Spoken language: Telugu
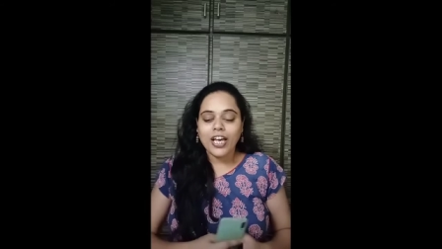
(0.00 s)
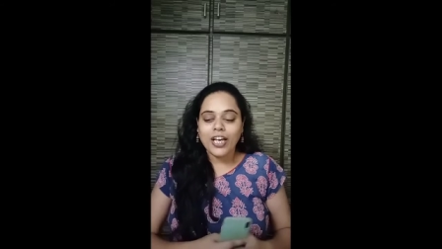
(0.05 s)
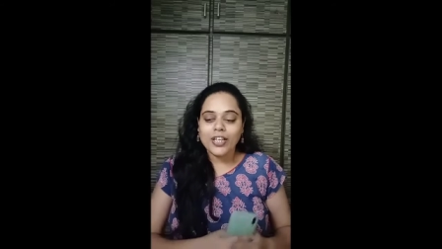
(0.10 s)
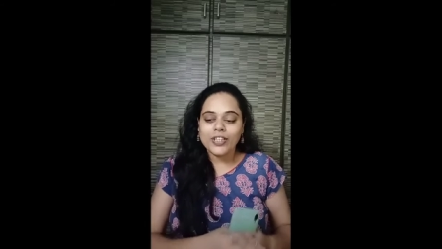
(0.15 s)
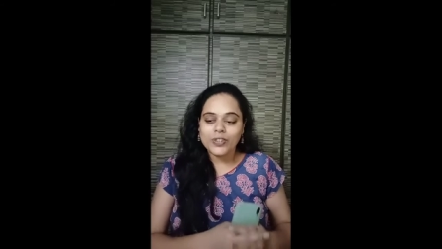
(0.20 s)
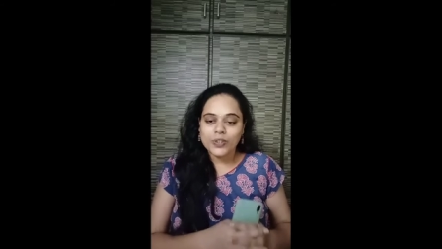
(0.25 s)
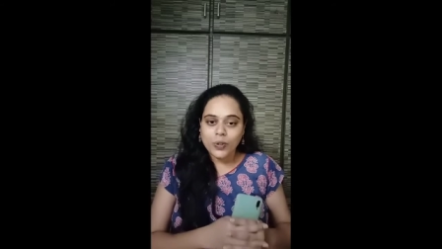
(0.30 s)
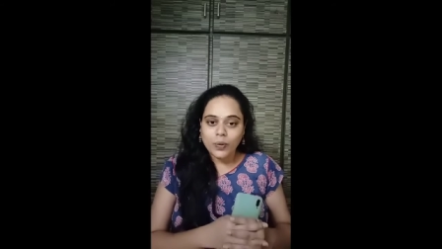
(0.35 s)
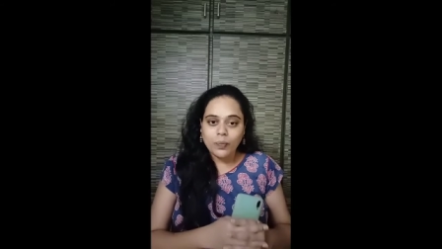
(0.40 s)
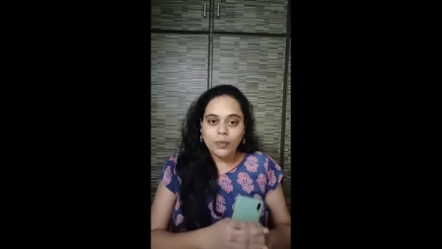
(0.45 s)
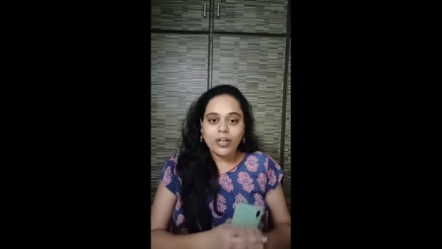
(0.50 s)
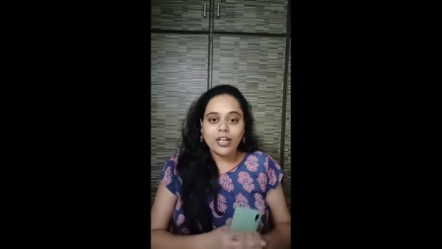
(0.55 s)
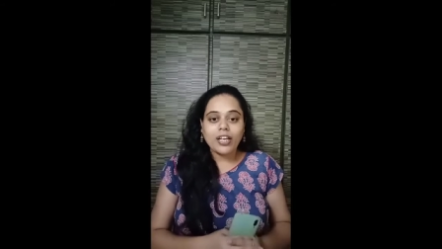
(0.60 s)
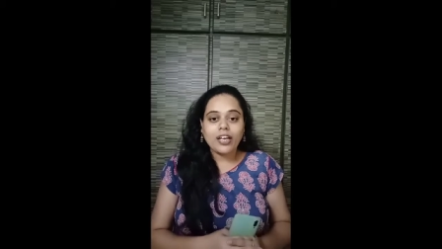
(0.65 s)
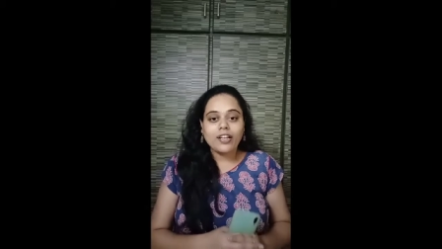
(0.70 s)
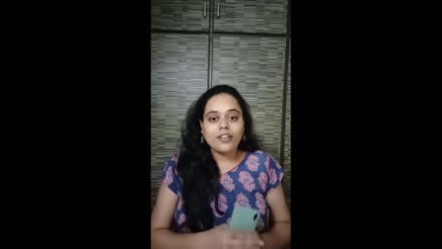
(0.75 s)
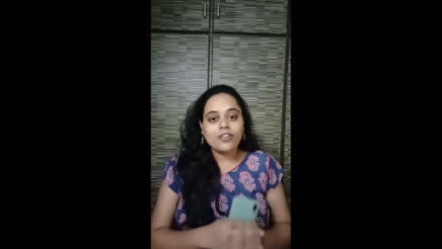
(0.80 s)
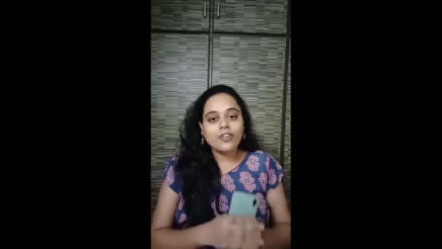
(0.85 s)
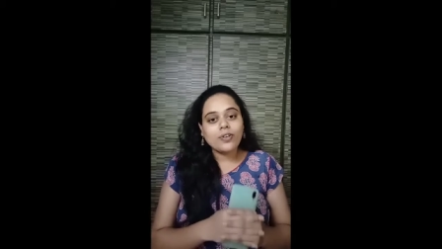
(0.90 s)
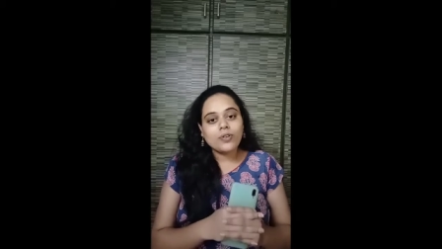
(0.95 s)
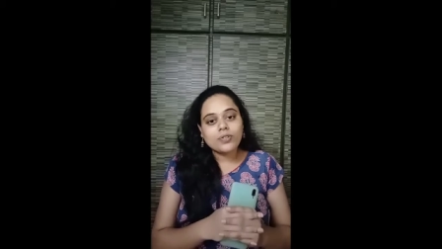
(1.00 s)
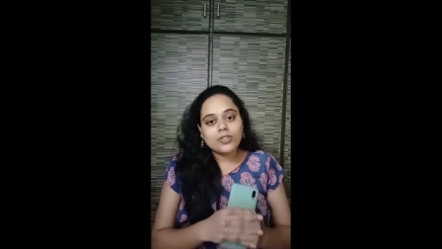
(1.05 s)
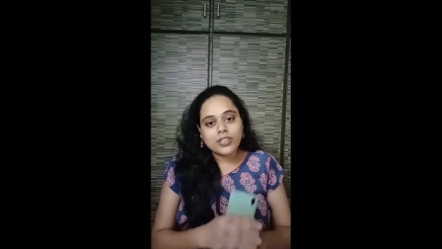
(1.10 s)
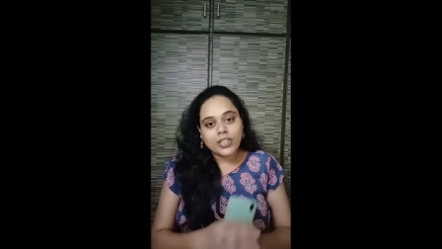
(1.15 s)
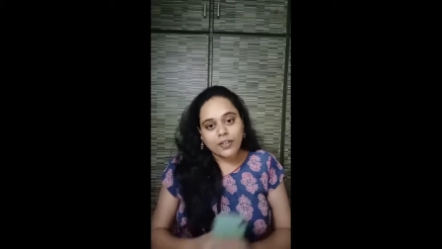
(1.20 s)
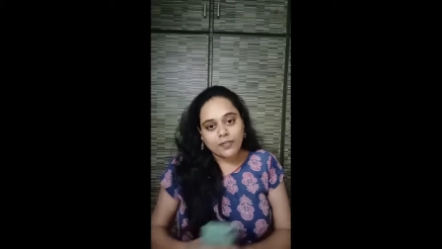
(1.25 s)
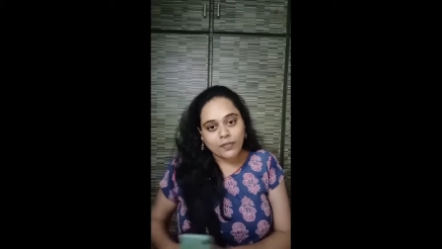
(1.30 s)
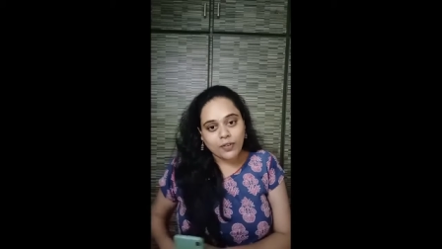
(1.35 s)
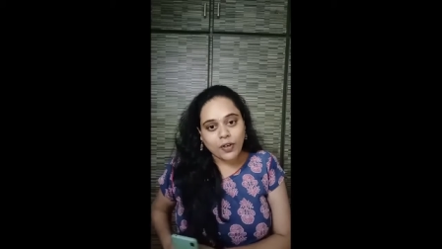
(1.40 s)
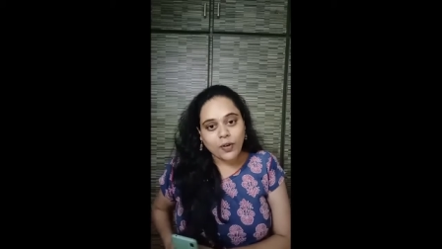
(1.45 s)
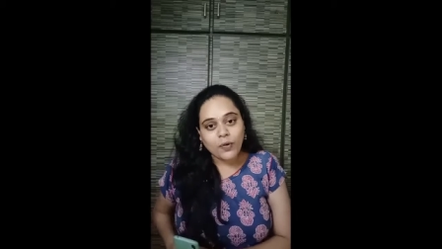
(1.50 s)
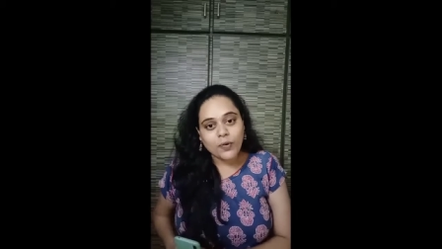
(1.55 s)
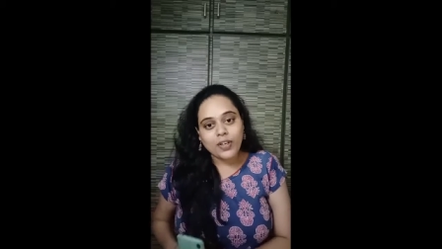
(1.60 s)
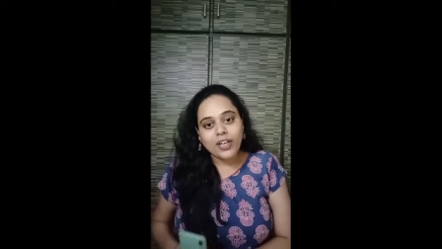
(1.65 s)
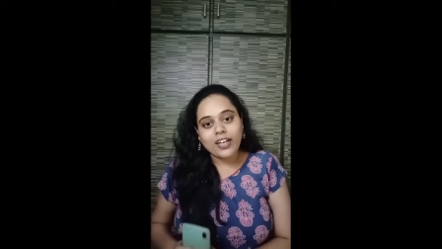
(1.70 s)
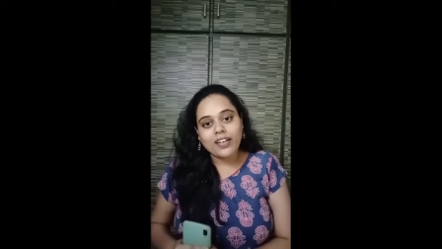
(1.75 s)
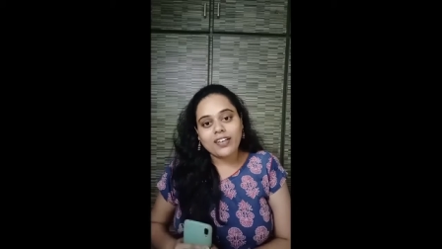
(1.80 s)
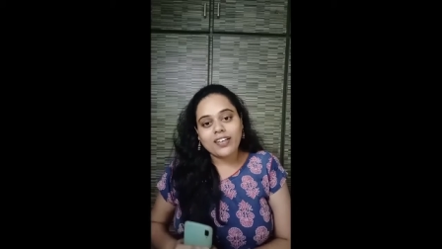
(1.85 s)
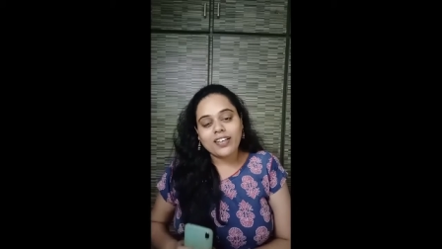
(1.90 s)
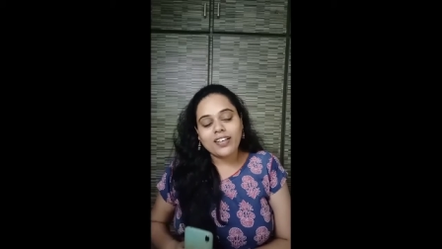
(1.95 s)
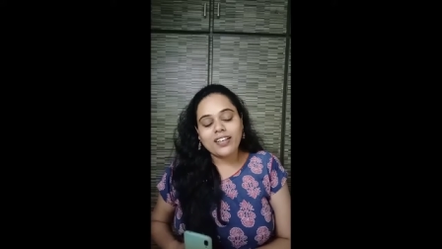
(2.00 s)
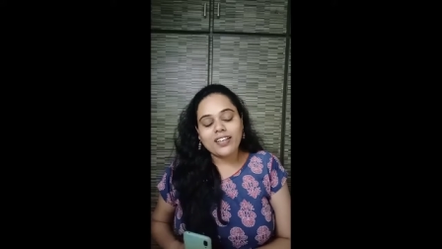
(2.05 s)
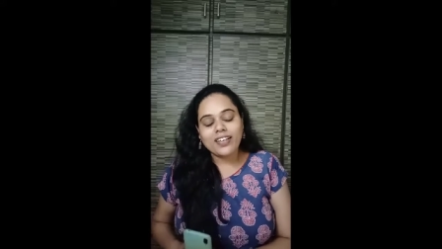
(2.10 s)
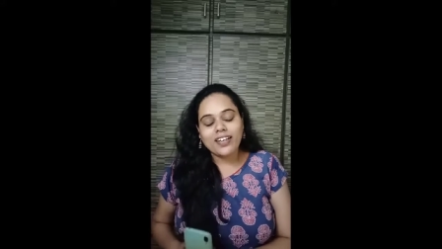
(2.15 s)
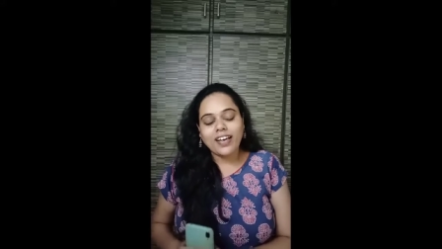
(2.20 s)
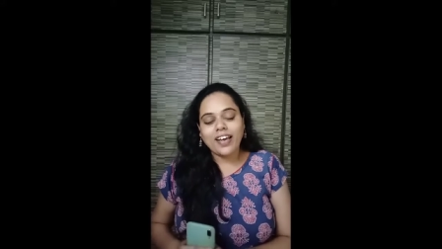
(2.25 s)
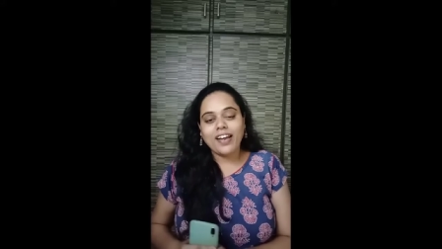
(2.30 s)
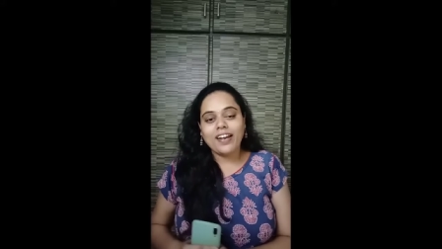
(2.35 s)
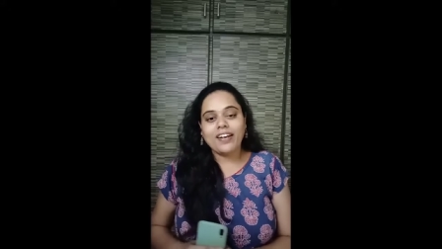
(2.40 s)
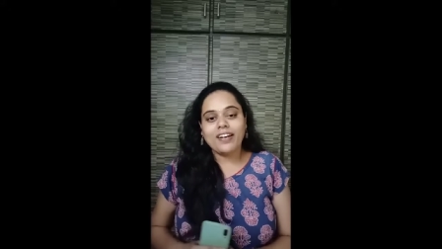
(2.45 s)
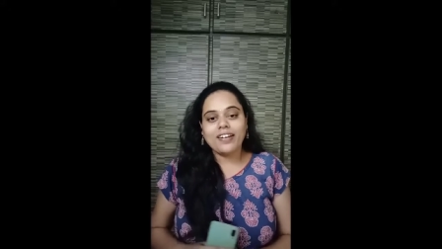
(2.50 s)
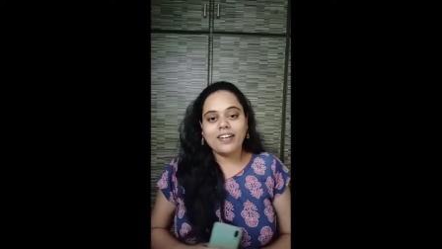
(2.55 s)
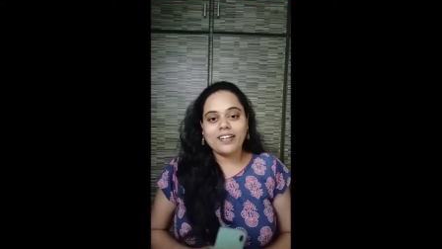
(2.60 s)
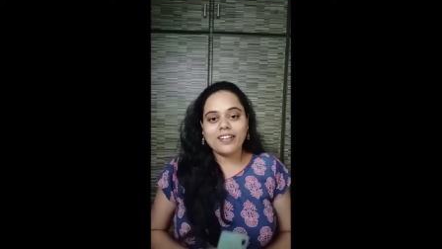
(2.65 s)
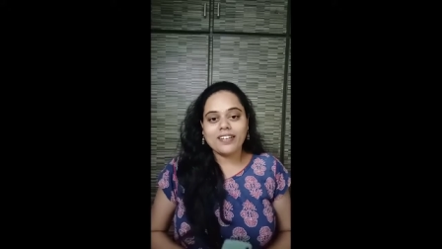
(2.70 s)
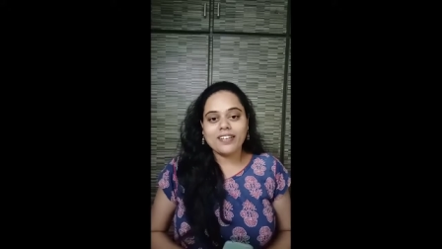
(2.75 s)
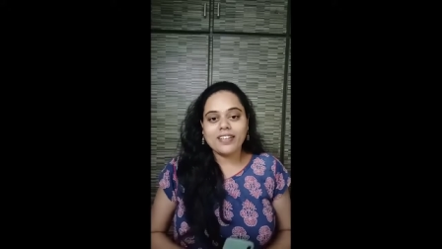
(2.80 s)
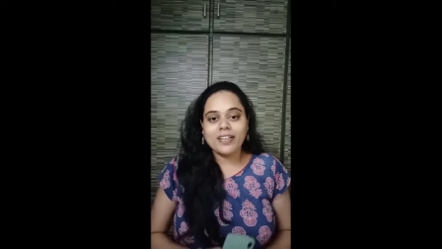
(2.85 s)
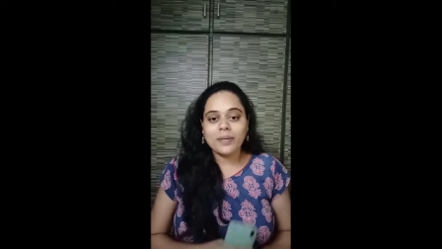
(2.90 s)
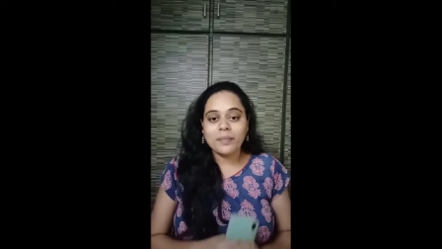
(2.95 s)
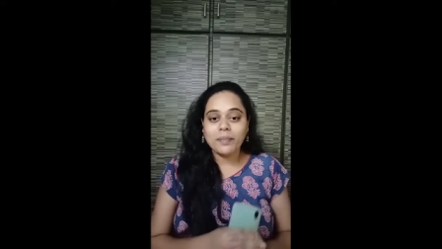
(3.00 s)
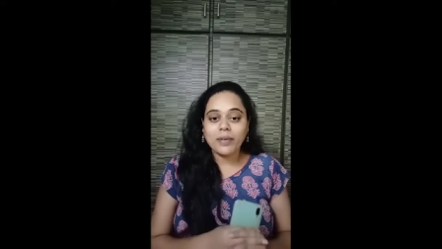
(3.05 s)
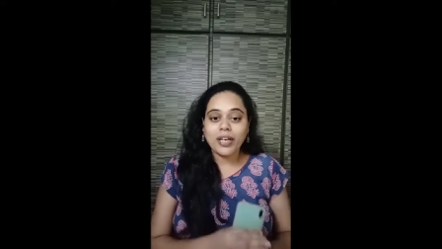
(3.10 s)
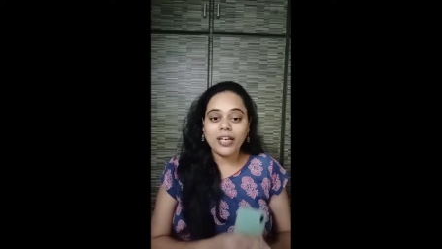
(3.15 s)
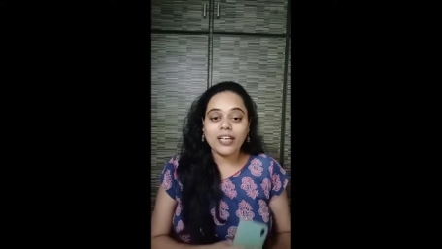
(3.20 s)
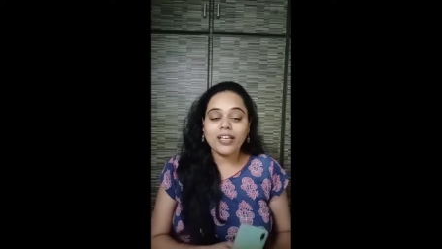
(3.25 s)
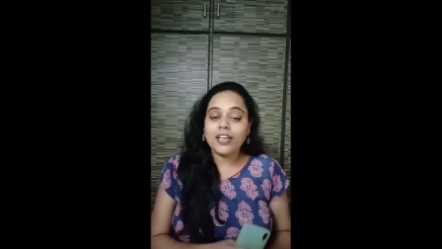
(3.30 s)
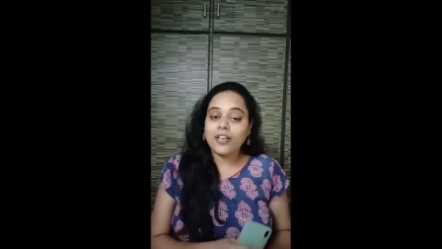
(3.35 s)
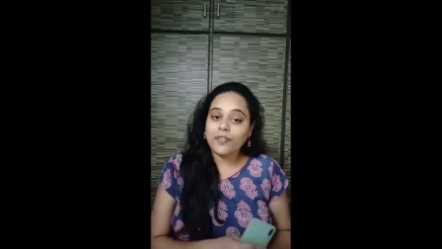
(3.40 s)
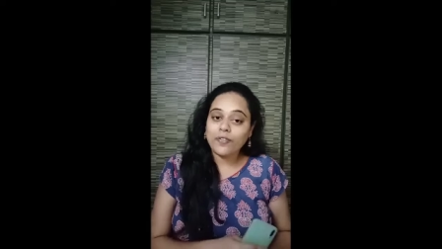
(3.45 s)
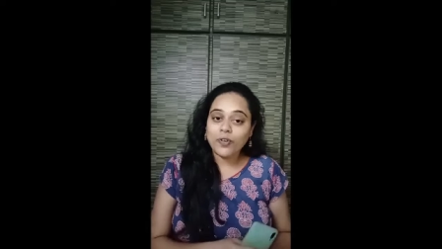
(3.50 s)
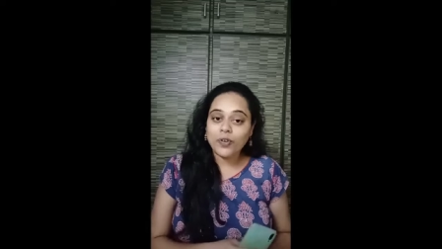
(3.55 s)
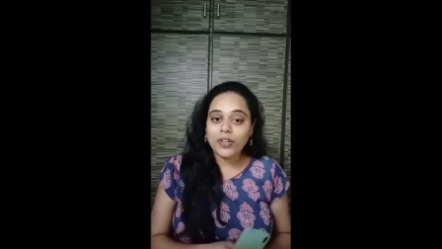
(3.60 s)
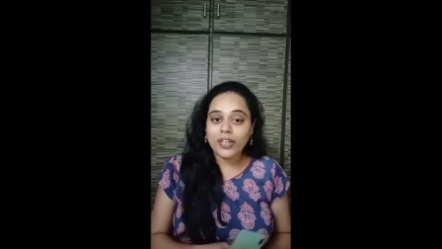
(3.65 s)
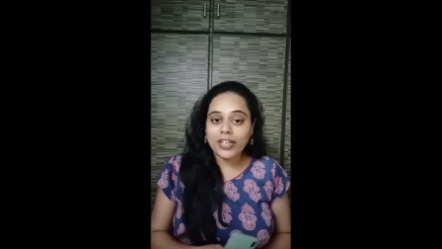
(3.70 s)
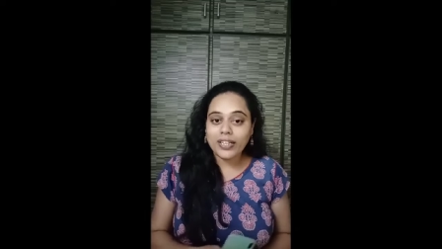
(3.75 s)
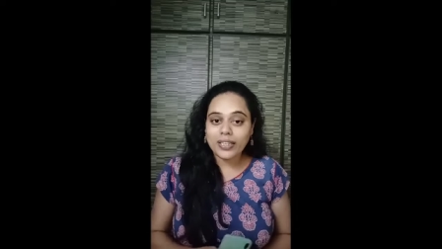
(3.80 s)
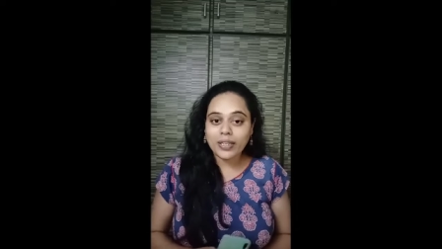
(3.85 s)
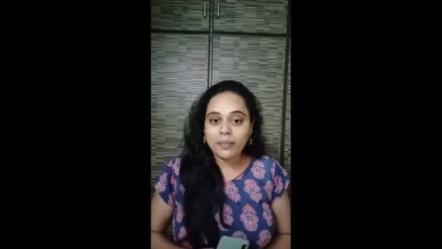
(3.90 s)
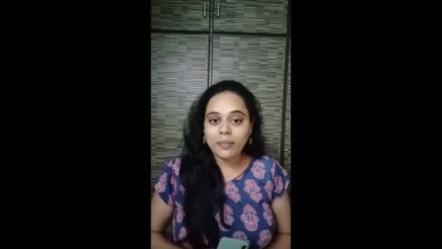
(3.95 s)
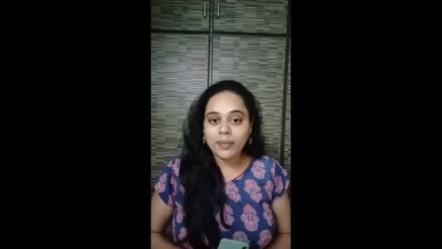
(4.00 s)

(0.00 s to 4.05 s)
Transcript: సో మరి అందరూ సేఫ్గా ఉండండి అండ్ uh, మరి రివ్యూకి వెళ్దామా